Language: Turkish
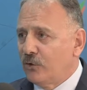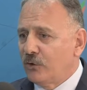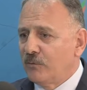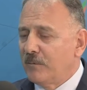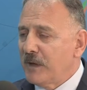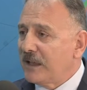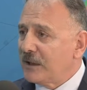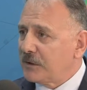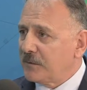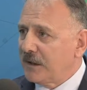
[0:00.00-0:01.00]
ediyorum.
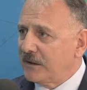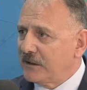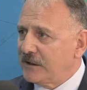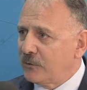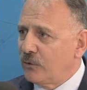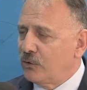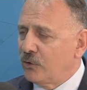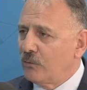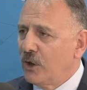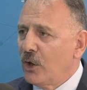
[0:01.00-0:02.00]
Menderes Başkanım'a teşekkür
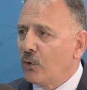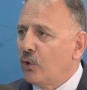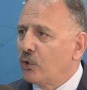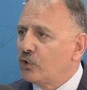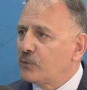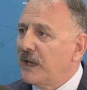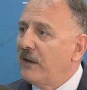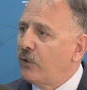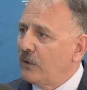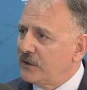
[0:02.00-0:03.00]
ediyorum. Korkunç bir
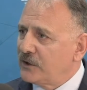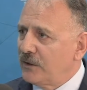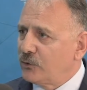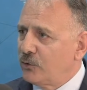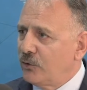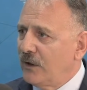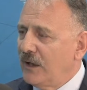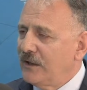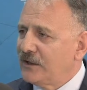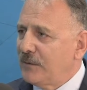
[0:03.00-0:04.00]
eforla çalışıyor.
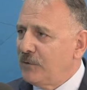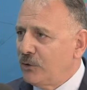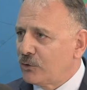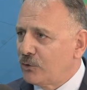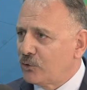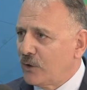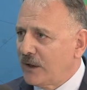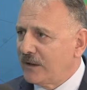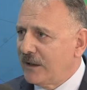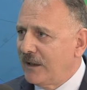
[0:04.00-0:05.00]
İşte biliyorsunuz şu
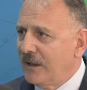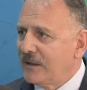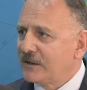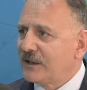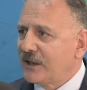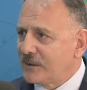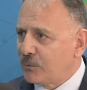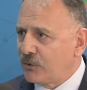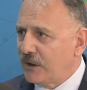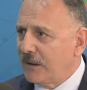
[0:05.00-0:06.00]
anda
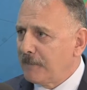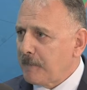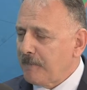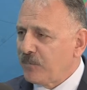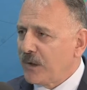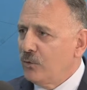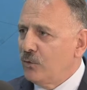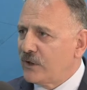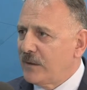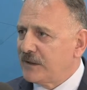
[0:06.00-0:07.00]
Strasbourg'da
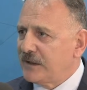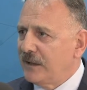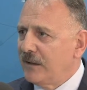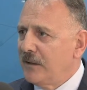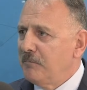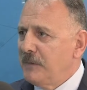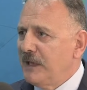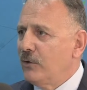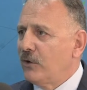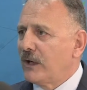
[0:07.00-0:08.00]
ülkemizi
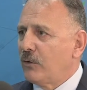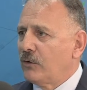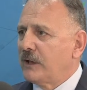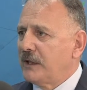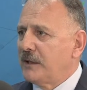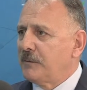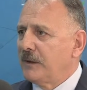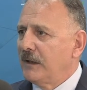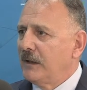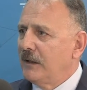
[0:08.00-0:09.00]
milli olarak orada gidip
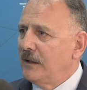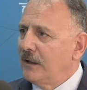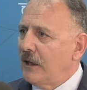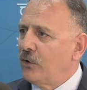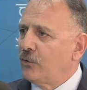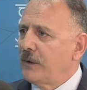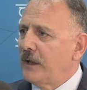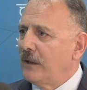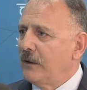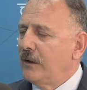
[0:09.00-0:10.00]
e,
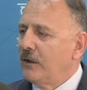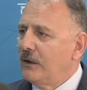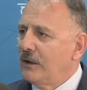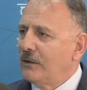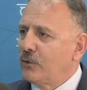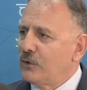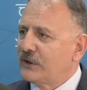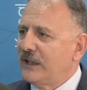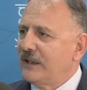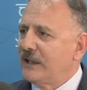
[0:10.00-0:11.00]
Avrupa e,
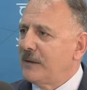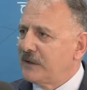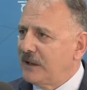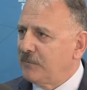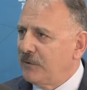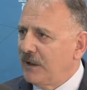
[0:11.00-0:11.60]
konseyinde temsil